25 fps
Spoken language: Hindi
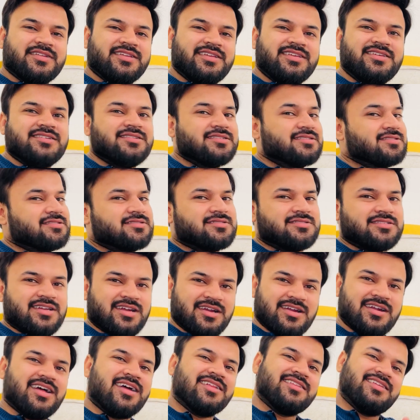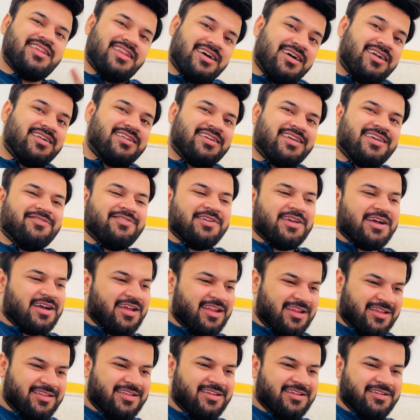नहीं है रगड़ा तो लाएंगे ब्याह
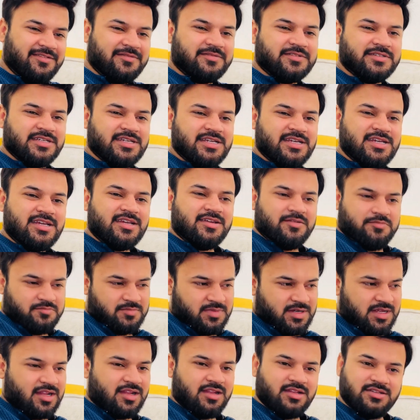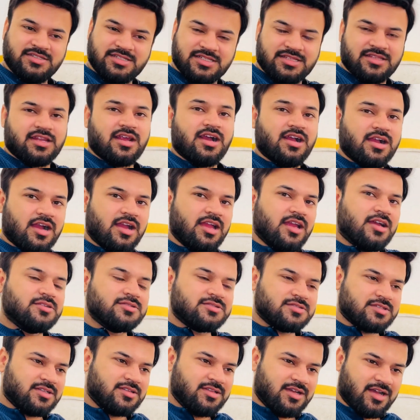वाले दिन बहरहाल जितना खाया
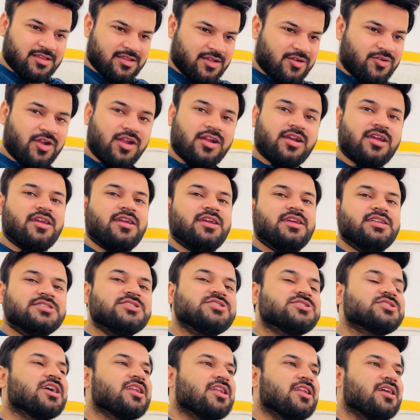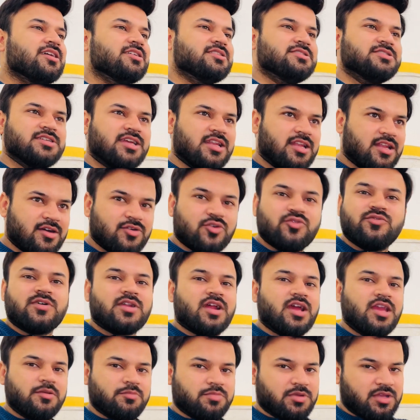उससे अंदाज़ा हो रहा कि इन शाला
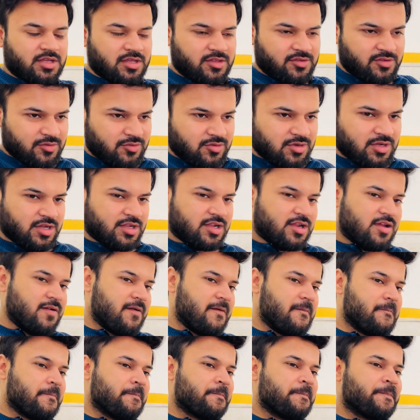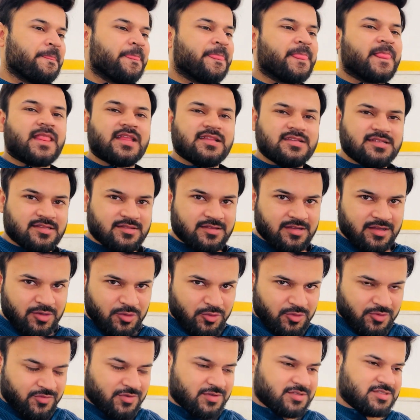ओवर हाइप नहीं किसी को कर रहा है जितने
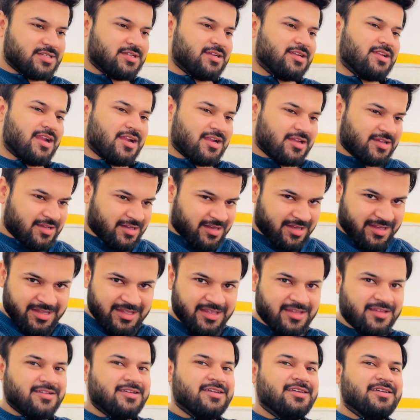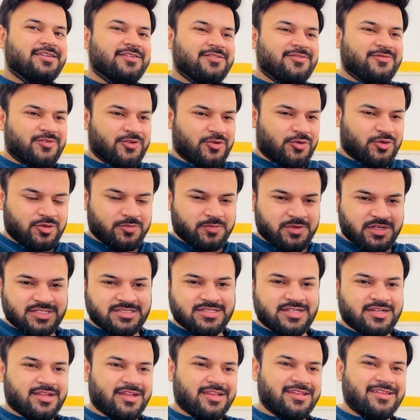लोग फंक्शन अटेंड करेंगे लोग मेरा
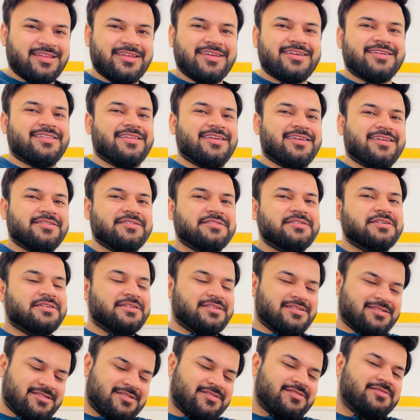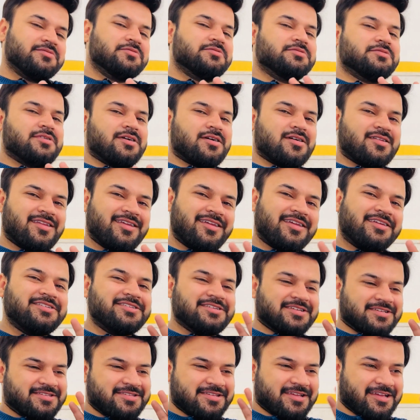सारा ही देखते हैं खाने के
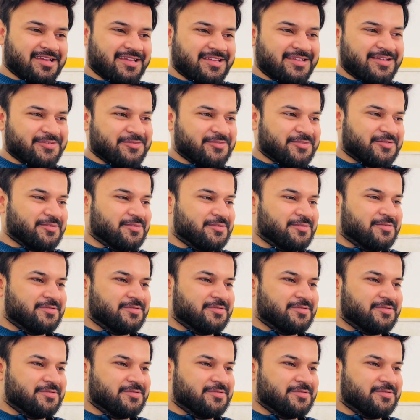चासा आएगी उनको